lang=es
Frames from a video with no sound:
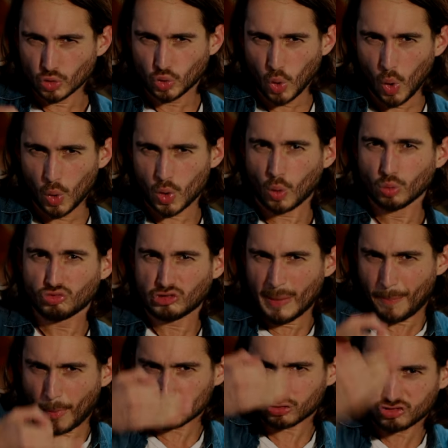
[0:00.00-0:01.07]
duro, un
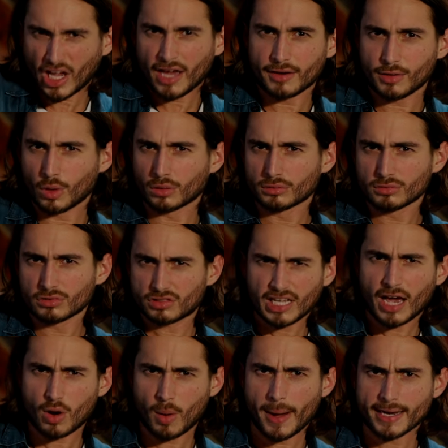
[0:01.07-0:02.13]
tipo serio,
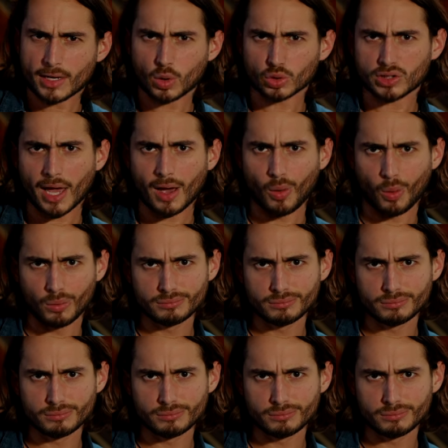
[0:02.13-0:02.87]
cero maricoteo.